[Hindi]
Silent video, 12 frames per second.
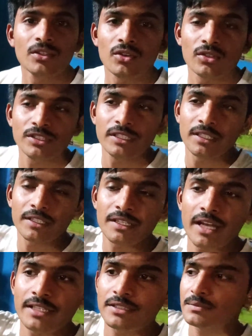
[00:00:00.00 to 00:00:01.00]
तो जैसा कि
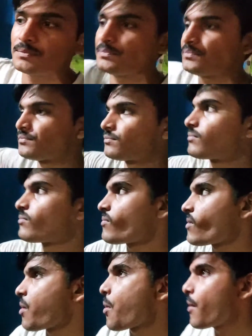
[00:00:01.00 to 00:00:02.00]
गाइस
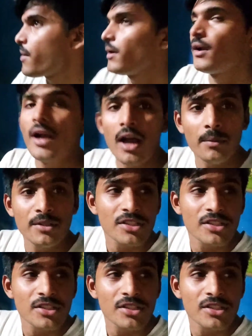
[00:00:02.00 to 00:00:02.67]
अभी